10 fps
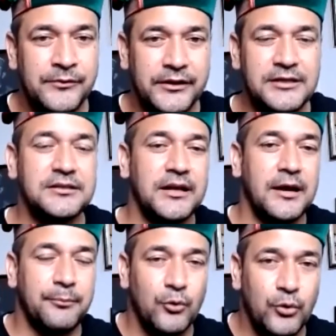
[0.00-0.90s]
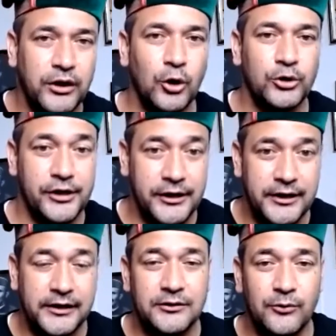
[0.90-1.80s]
किस तरह प्रोनिंग और
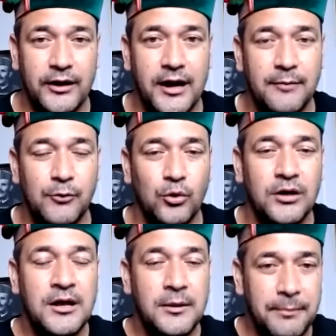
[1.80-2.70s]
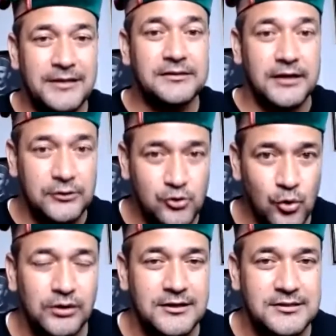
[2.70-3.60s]
ट्रेनिंग के द्वारा हम लोग पेस्ट
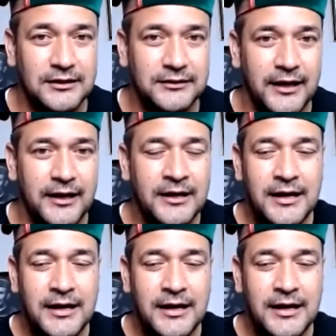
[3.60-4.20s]
कंट्रोल कर सकते हैं